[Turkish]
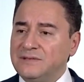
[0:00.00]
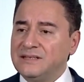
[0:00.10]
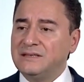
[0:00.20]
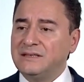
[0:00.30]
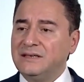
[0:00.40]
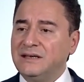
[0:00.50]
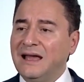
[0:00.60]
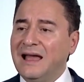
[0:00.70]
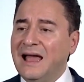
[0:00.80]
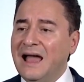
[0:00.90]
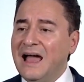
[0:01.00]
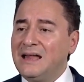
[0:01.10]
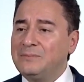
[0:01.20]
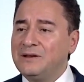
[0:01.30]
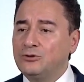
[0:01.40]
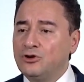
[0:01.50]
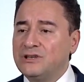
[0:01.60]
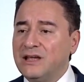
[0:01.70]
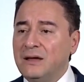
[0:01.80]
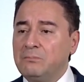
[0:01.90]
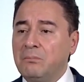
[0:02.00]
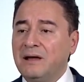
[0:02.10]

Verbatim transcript: Desin ki her bir köşeye